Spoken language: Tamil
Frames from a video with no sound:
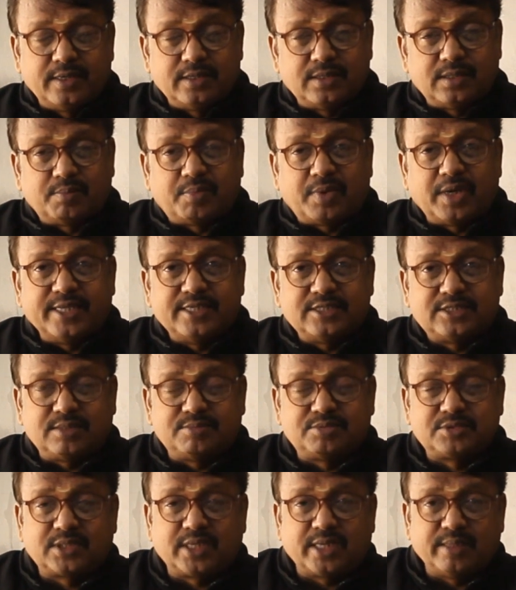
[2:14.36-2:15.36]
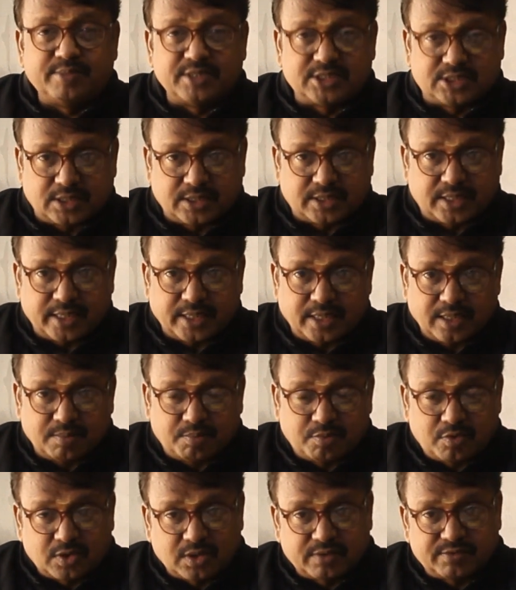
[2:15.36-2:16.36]
இன்னும் இந்த பழைய சப்ஸ்கிரைபர்ஸ்
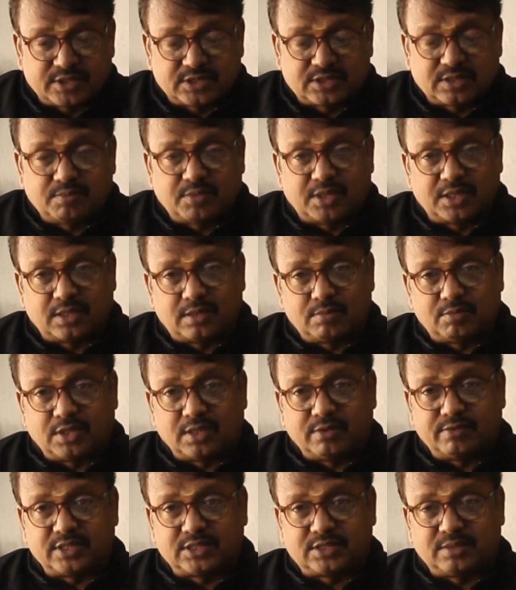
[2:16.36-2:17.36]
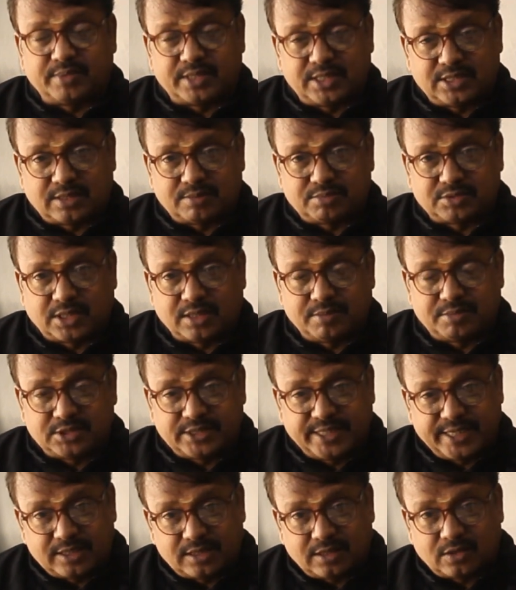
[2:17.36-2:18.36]
இருக்காங்கல்ல போன வருஷம் அதுக்கு மொதல் வருஷம் இந்த
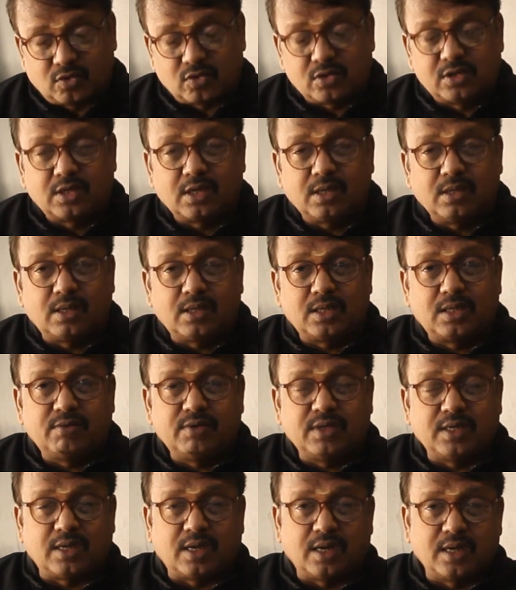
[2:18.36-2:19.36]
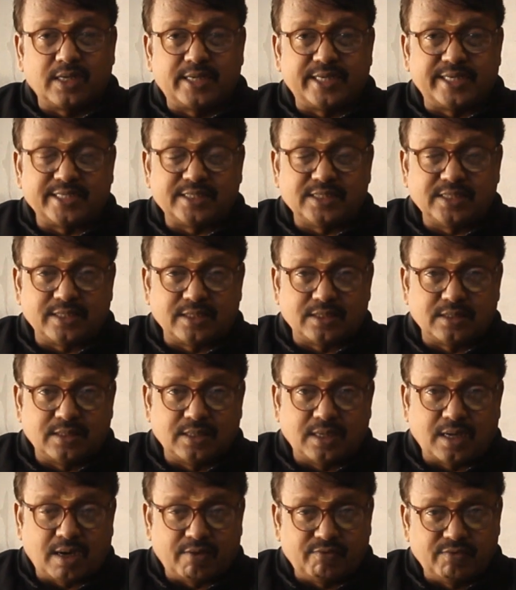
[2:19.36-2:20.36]
சப்ஸ்கிரைபர்ஸ் ஏன் இந்த கொரோனா லாக்டவுன் காலகட்டத்தில்
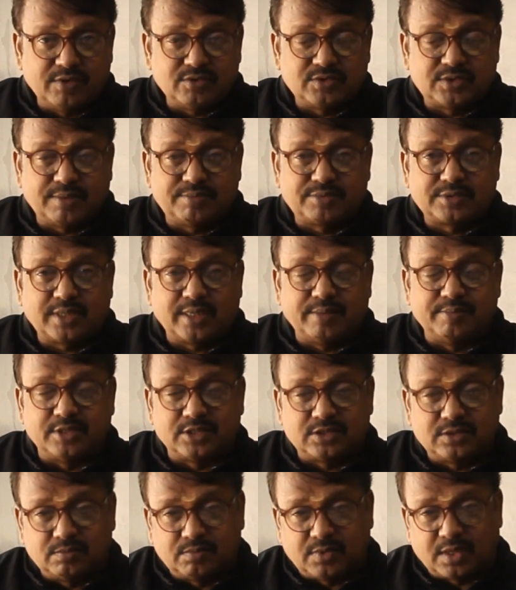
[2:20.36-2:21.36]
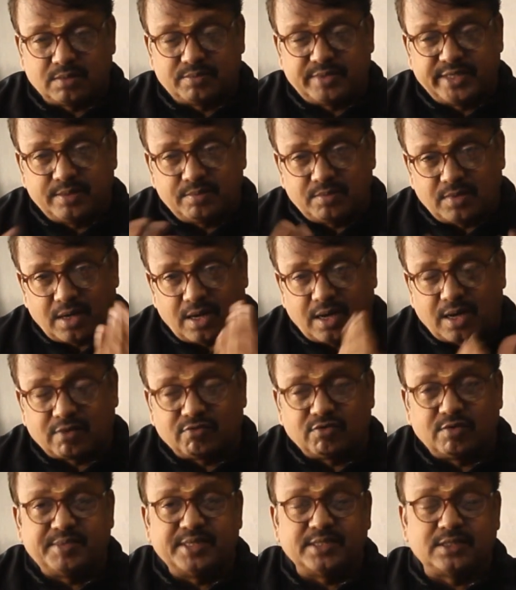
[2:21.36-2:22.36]
இருந்த அவ்வளோ சப்ஸ்கிரைபர்ஸும் மறுபடியும்
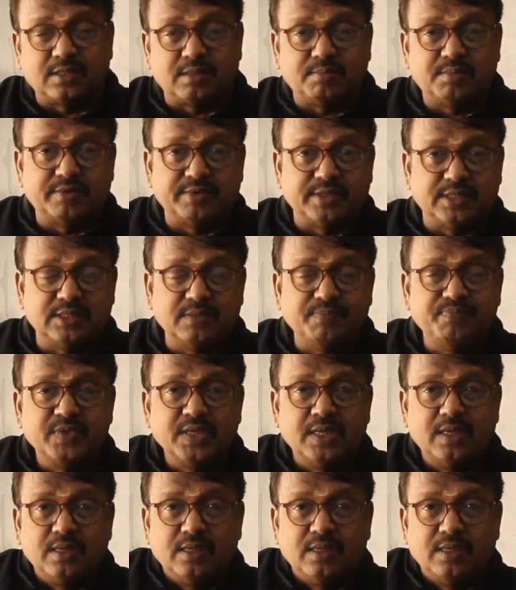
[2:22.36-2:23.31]
ஆர்வமாக திரும்ப வந்து